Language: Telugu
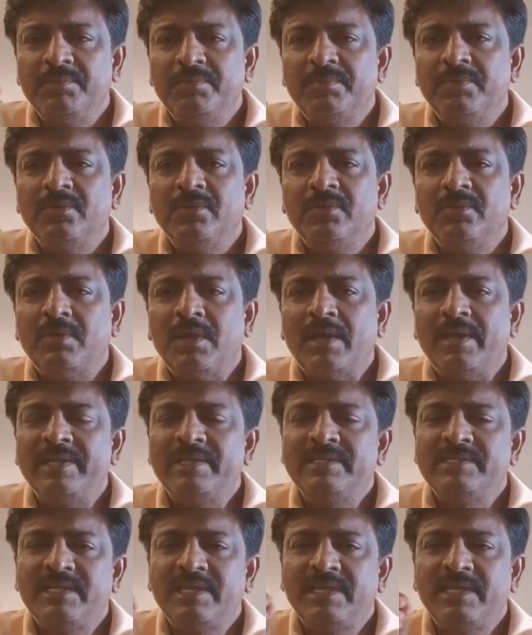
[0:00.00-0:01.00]
ఇప్పుడు
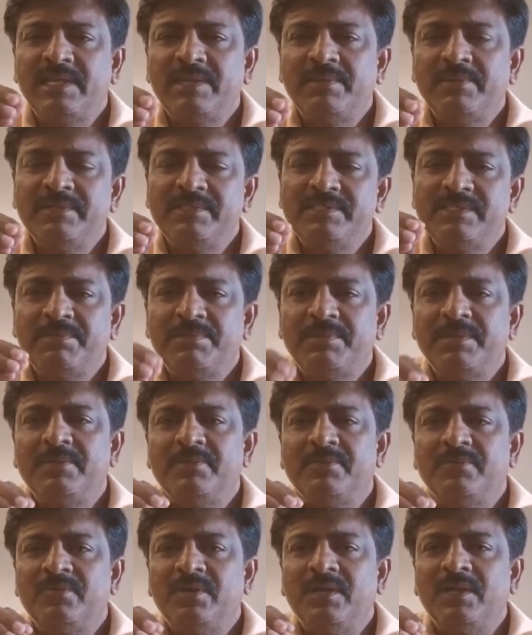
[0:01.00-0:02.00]
అరెస్ట్ అయినామని చెప్పడం
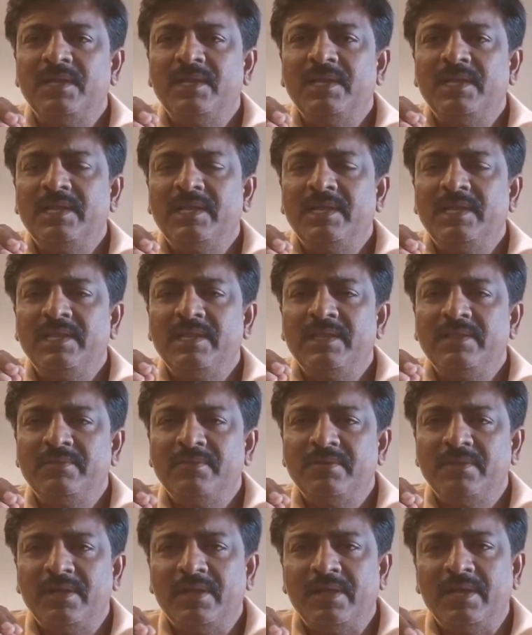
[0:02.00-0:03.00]
వాళ్ళే
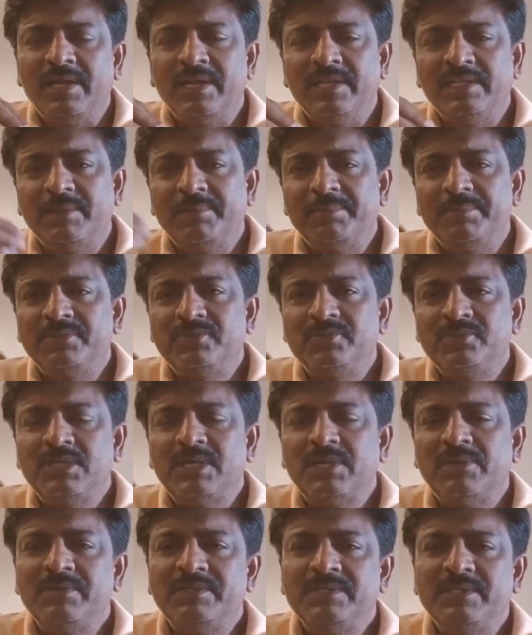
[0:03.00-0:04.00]
వాళ్ళే
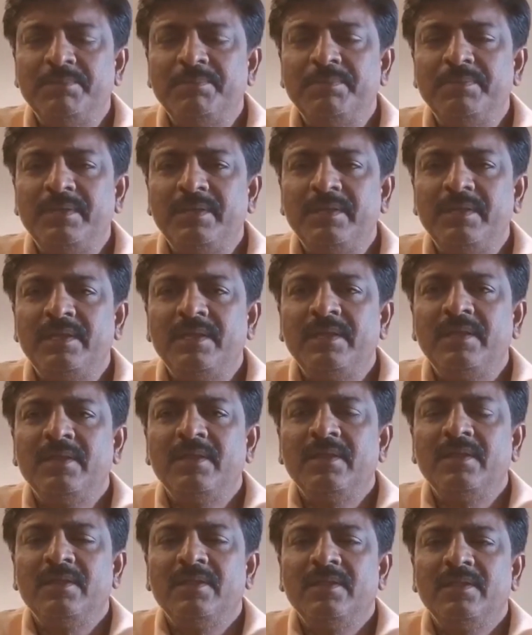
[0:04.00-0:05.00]
తప్పించుకున్నామని చెప్పి
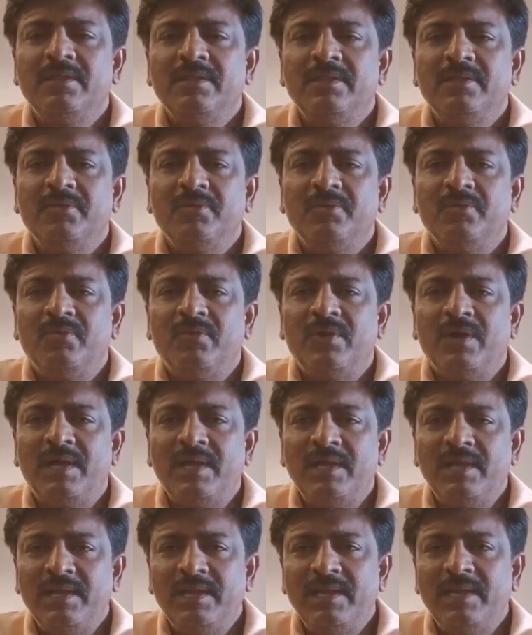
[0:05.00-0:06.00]

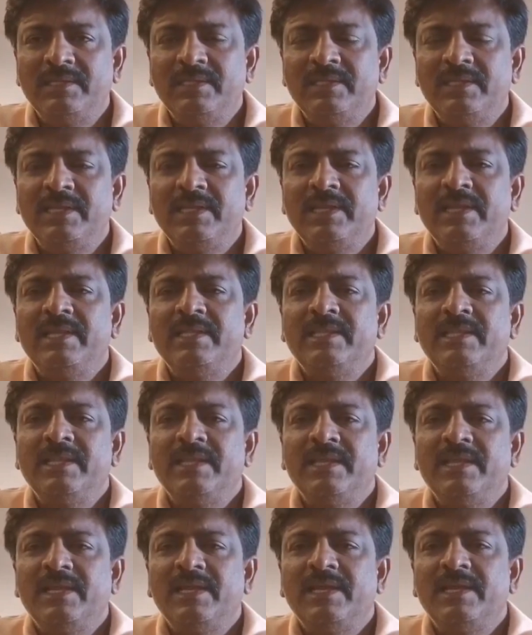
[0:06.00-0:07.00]
వాళ్ళే అతనికి
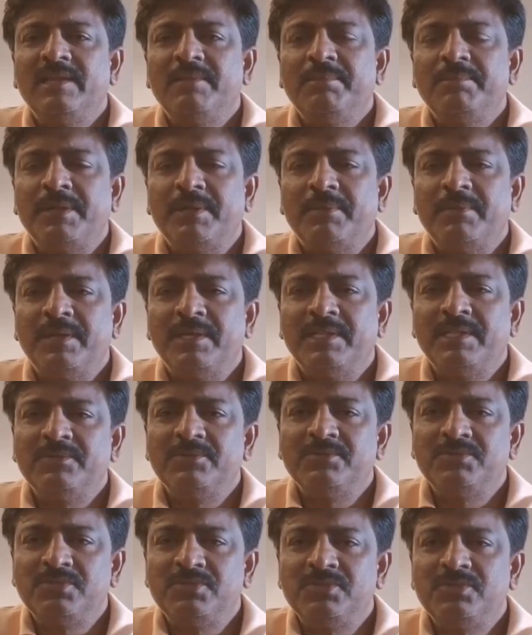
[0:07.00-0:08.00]
ఏదన్నా కానీ ప్రమాదం
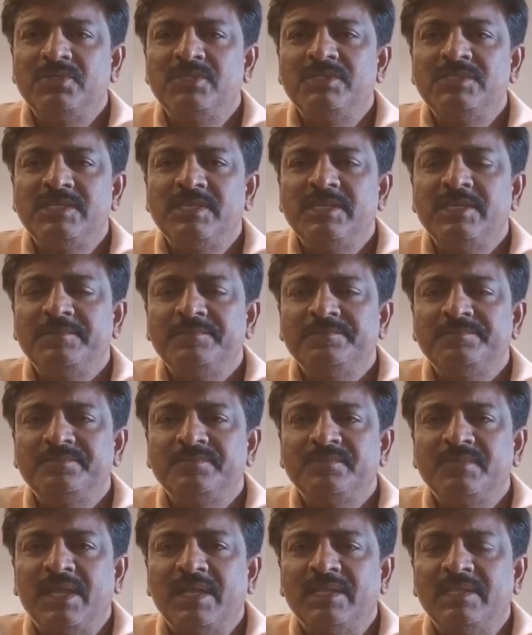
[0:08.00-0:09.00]
సృష్టించి
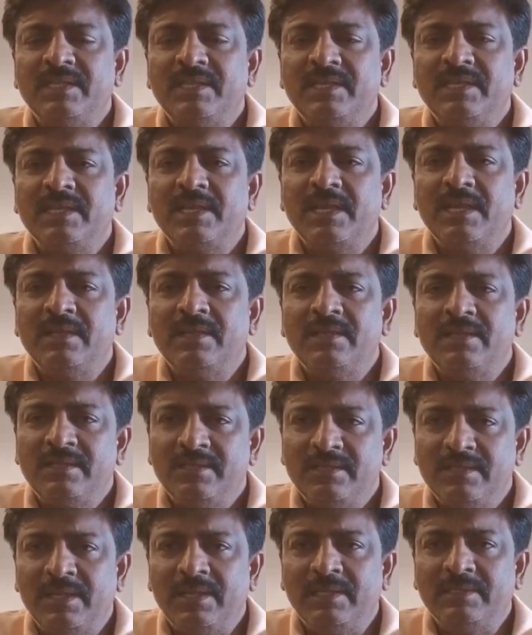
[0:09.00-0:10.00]
అతన్ని
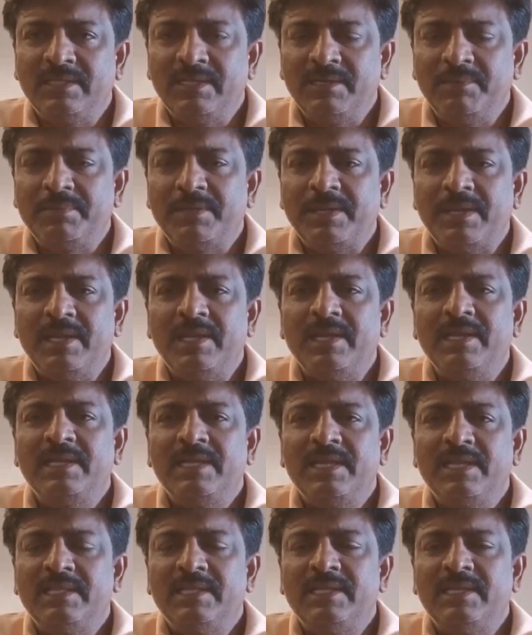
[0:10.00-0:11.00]
అతని
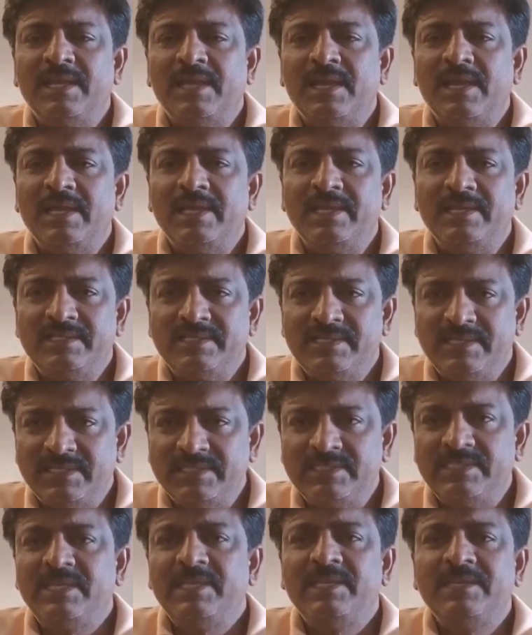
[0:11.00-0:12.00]
ప్రాణానికి ఏదన్నా హాని
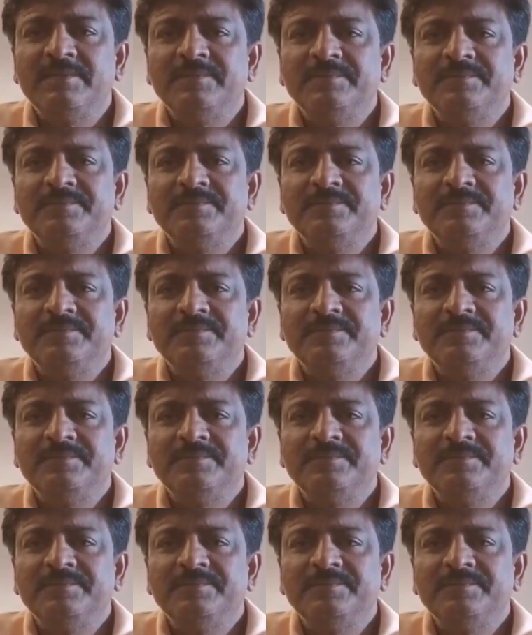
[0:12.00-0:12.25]
చేసి